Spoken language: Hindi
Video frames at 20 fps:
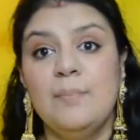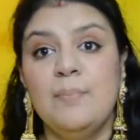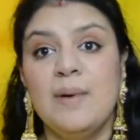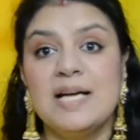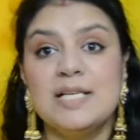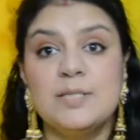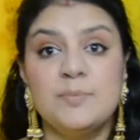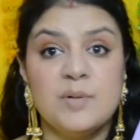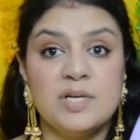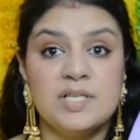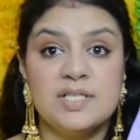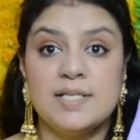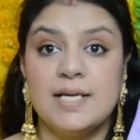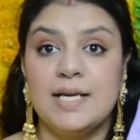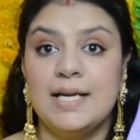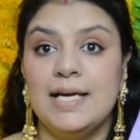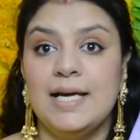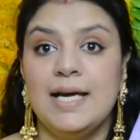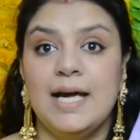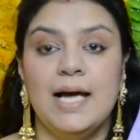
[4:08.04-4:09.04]
पास
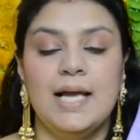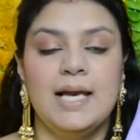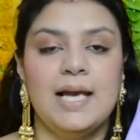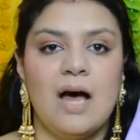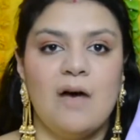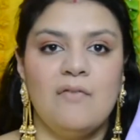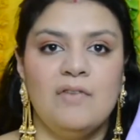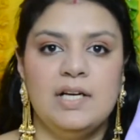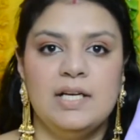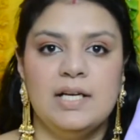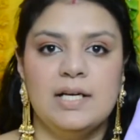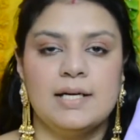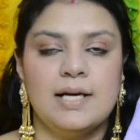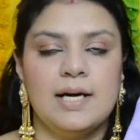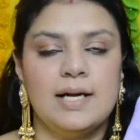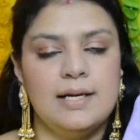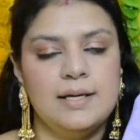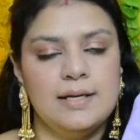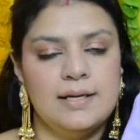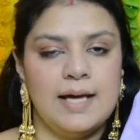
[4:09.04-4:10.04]
पर्सनली लैवेंडर
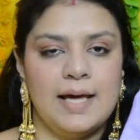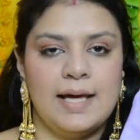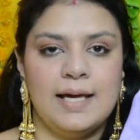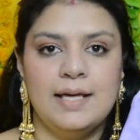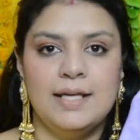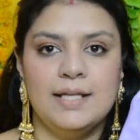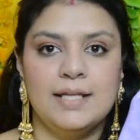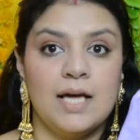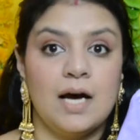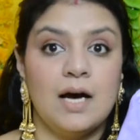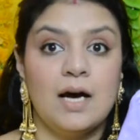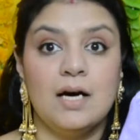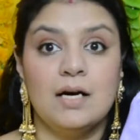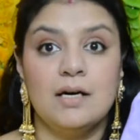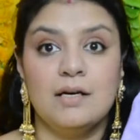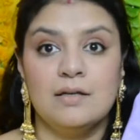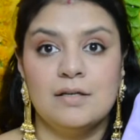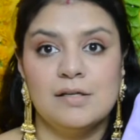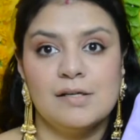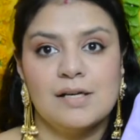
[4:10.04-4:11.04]
कलर नहीं था
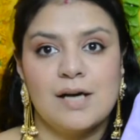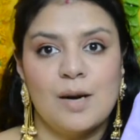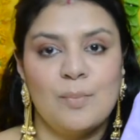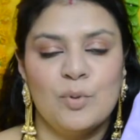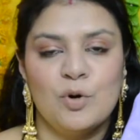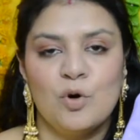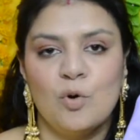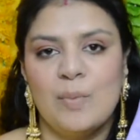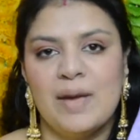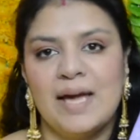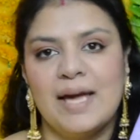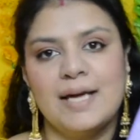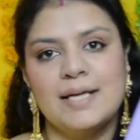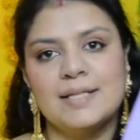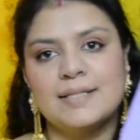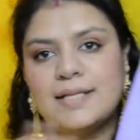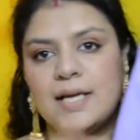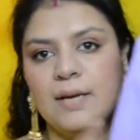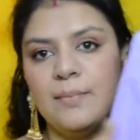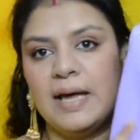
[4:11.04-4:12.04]
कपड़ों में
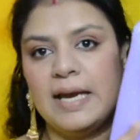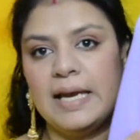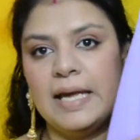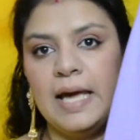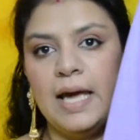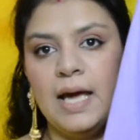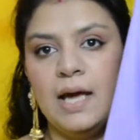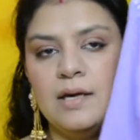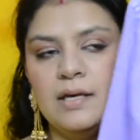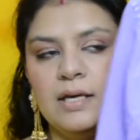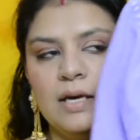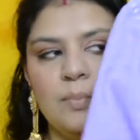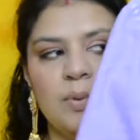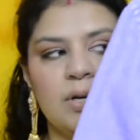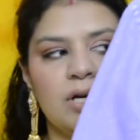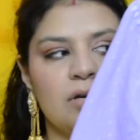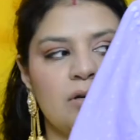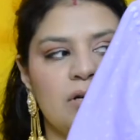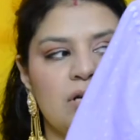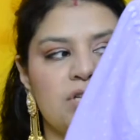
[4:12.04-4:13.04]
इसलिए मैंने ये
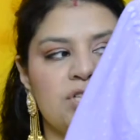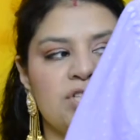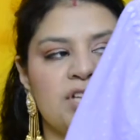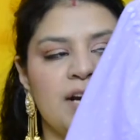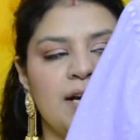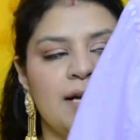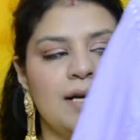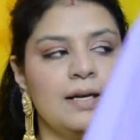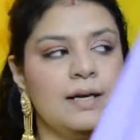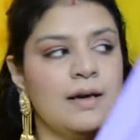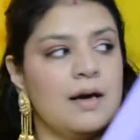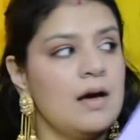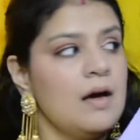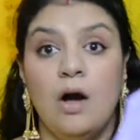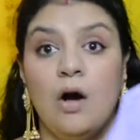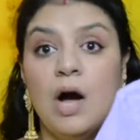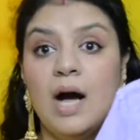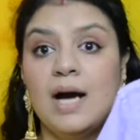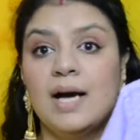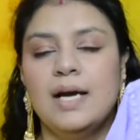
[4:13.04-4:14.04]
पर्टिकुलर शेड लिया
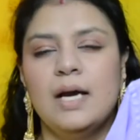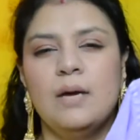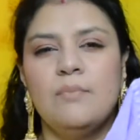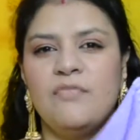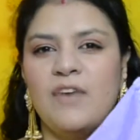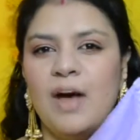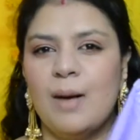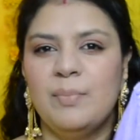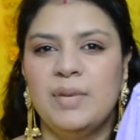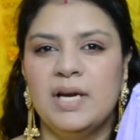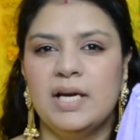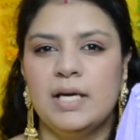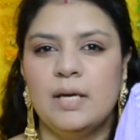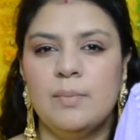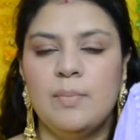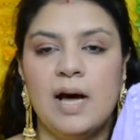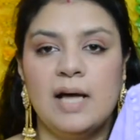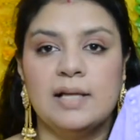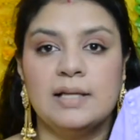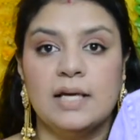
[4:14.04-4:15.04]
अगर हम फैब्रिक
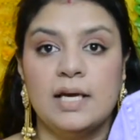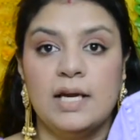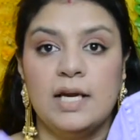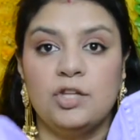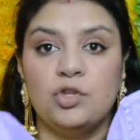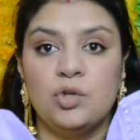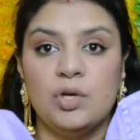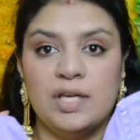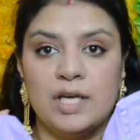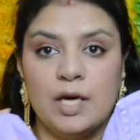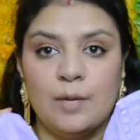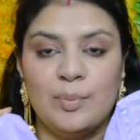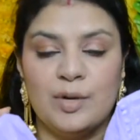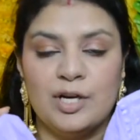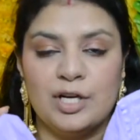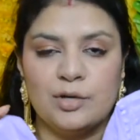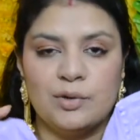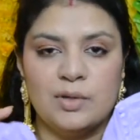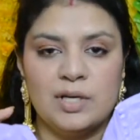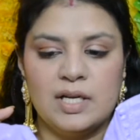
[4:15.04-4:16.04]
की बात करें तो ये
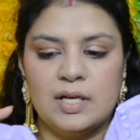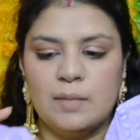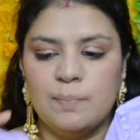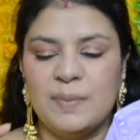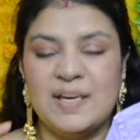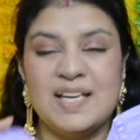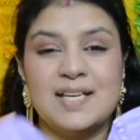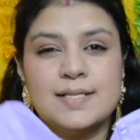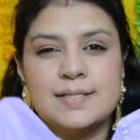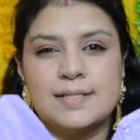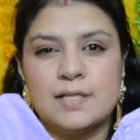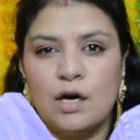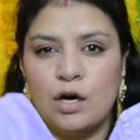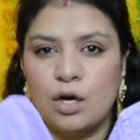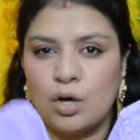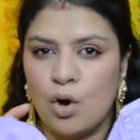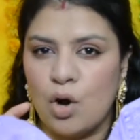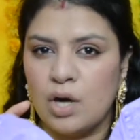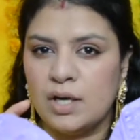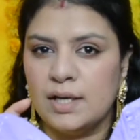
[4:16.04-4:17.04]
पर्टिकुलर पीस
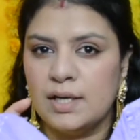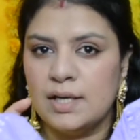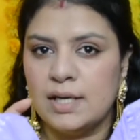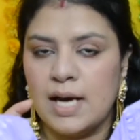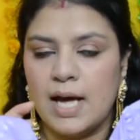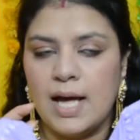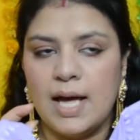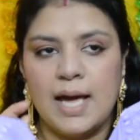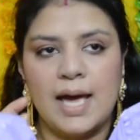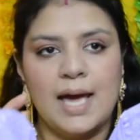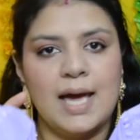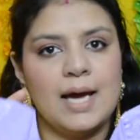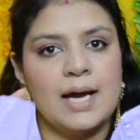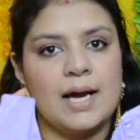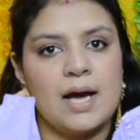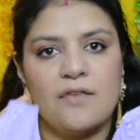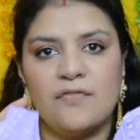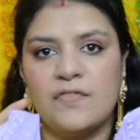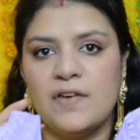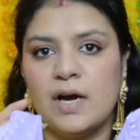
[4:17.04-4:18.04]
कॉटन का है
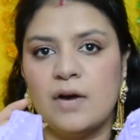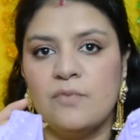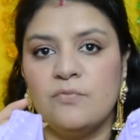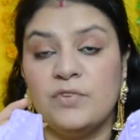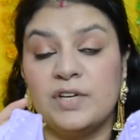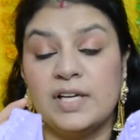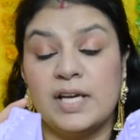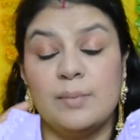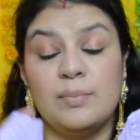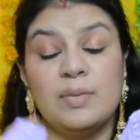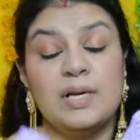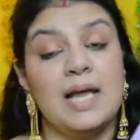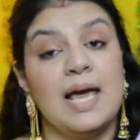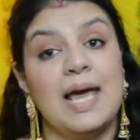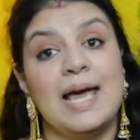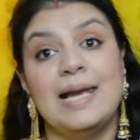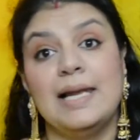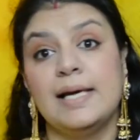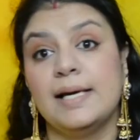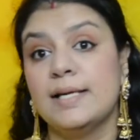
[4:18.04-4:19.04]
काफ़ी कंफर्टेबल
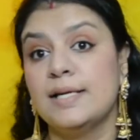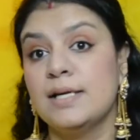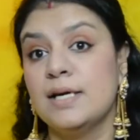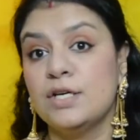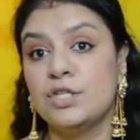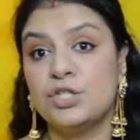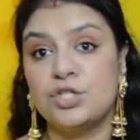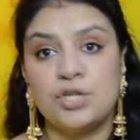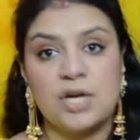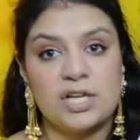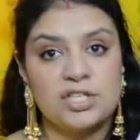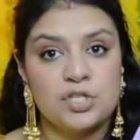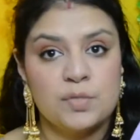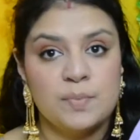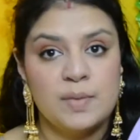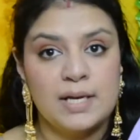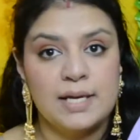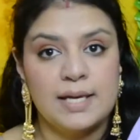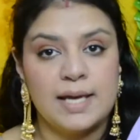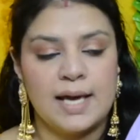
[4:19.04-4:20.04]
है लेकिन
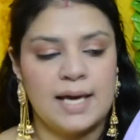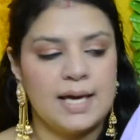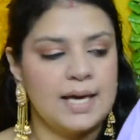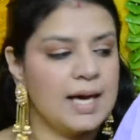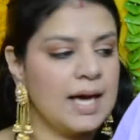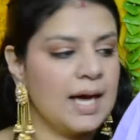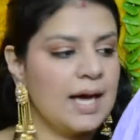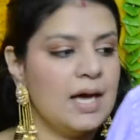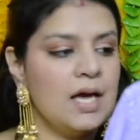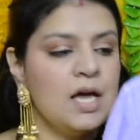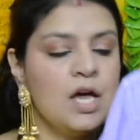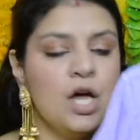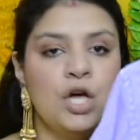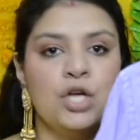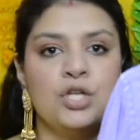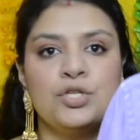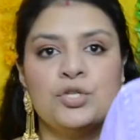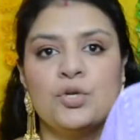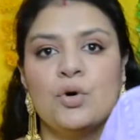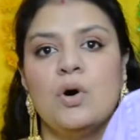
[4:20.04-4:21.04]
स्ट्रेचेबल नहीं है
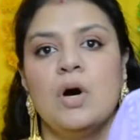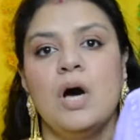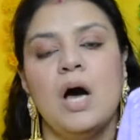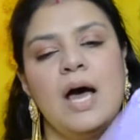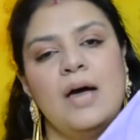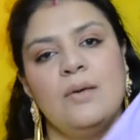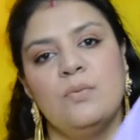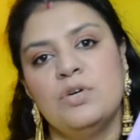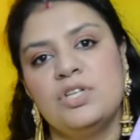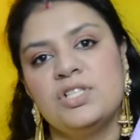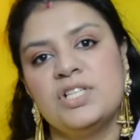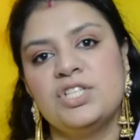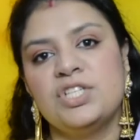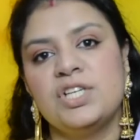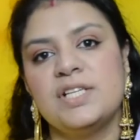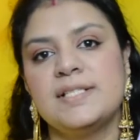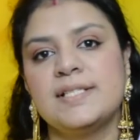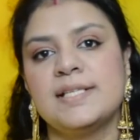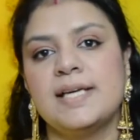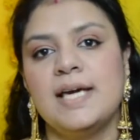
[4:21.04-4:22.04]
सो आई वुड
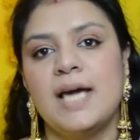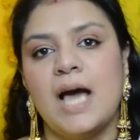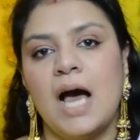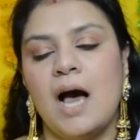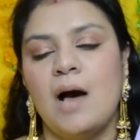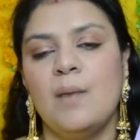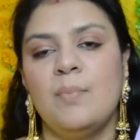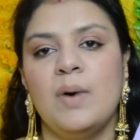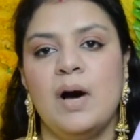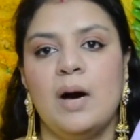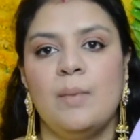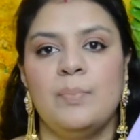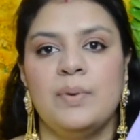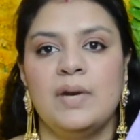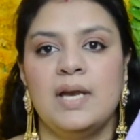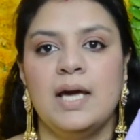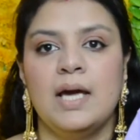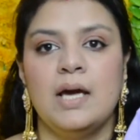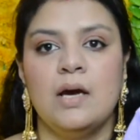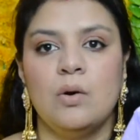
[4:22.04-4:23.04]
सजेस्ट कि आप
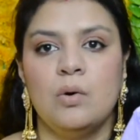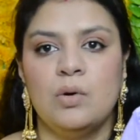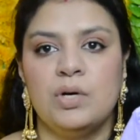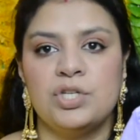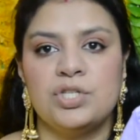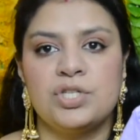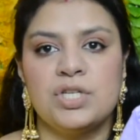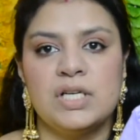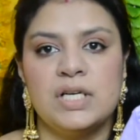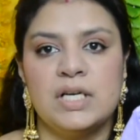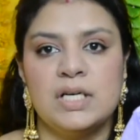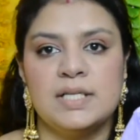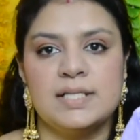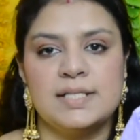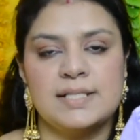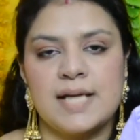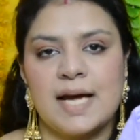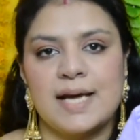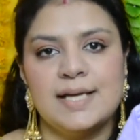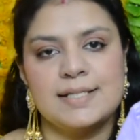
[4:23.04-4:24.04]
अपने ओरिजिनल
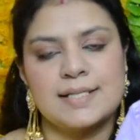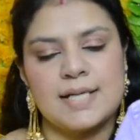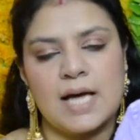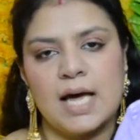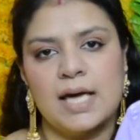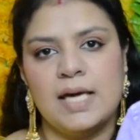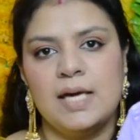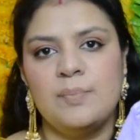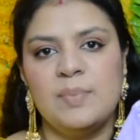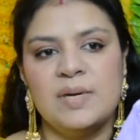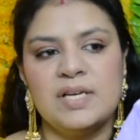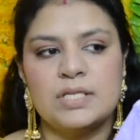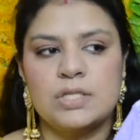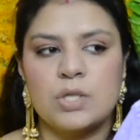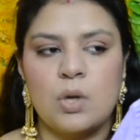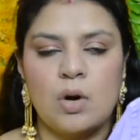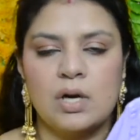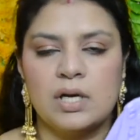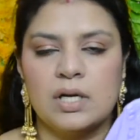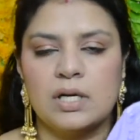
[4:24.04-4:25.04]
साइज का ही
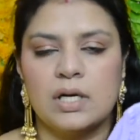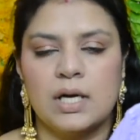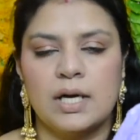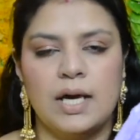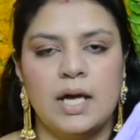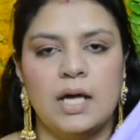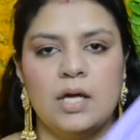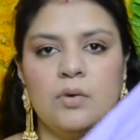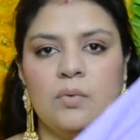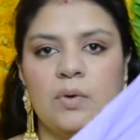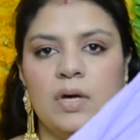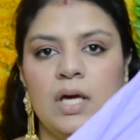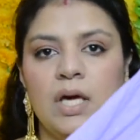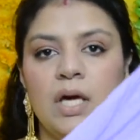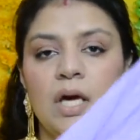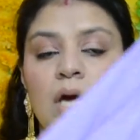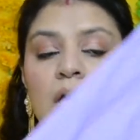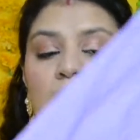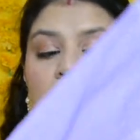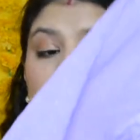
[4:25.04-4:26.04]
पीस ऑर्डर करें
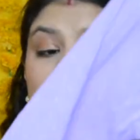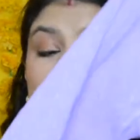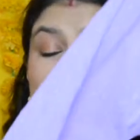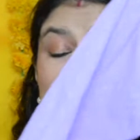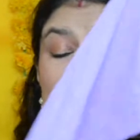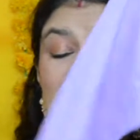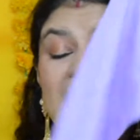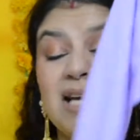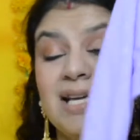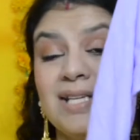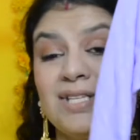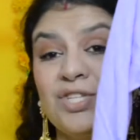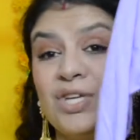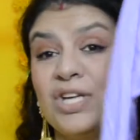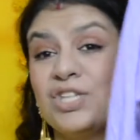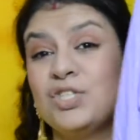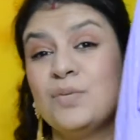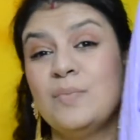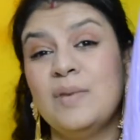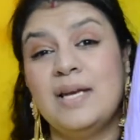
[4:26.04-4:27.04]
क्योंकि ये
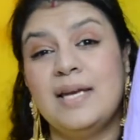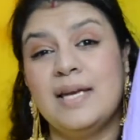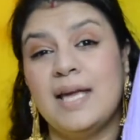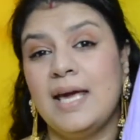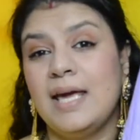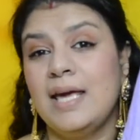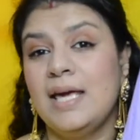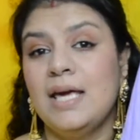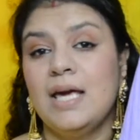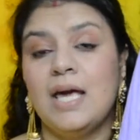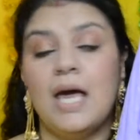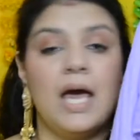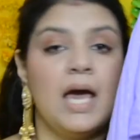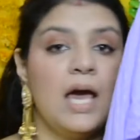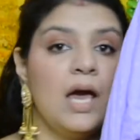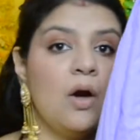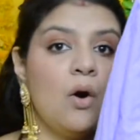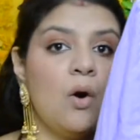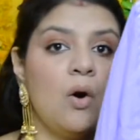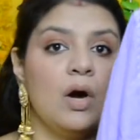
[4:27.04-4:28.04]
स्ट्रेचेबल नहीं
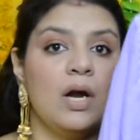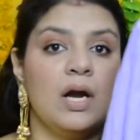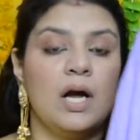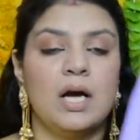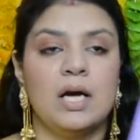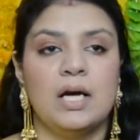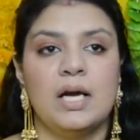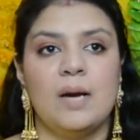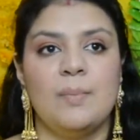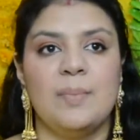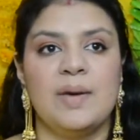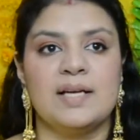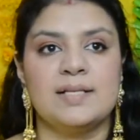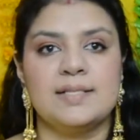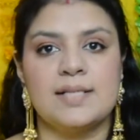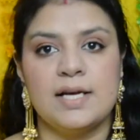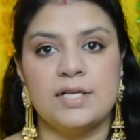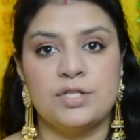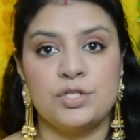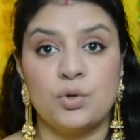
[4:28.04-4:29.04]
है और अगर आप एक
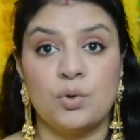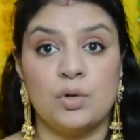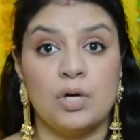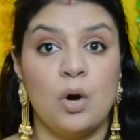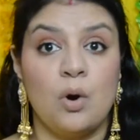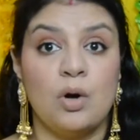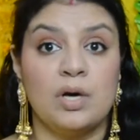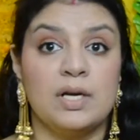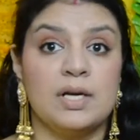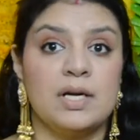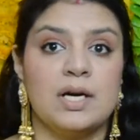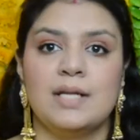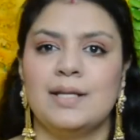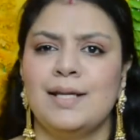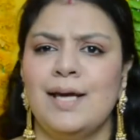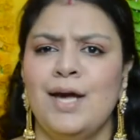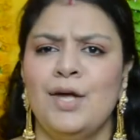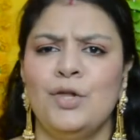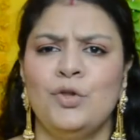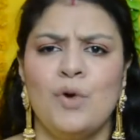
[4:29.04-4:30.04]
साइज छोटा ऑर्डर
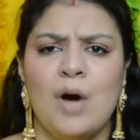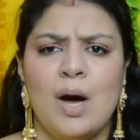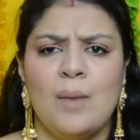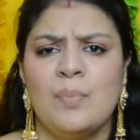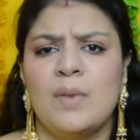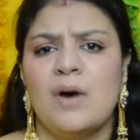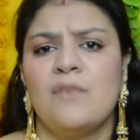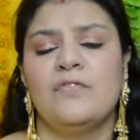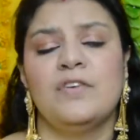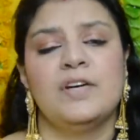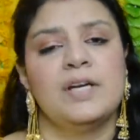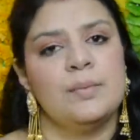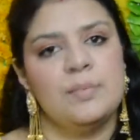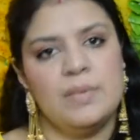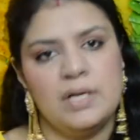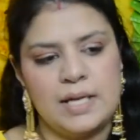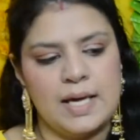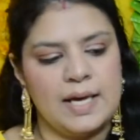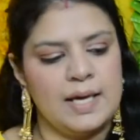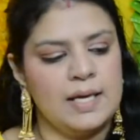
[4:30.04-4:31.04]
करते हैं तो आप
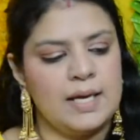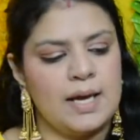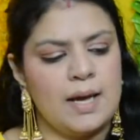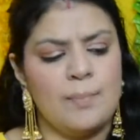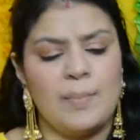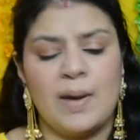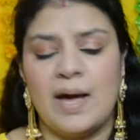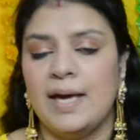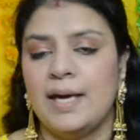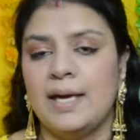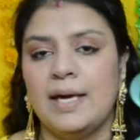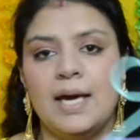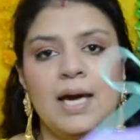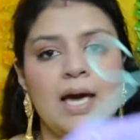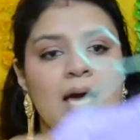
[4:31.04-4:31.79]
कंफर्टेबल नहीं रह पाएंगे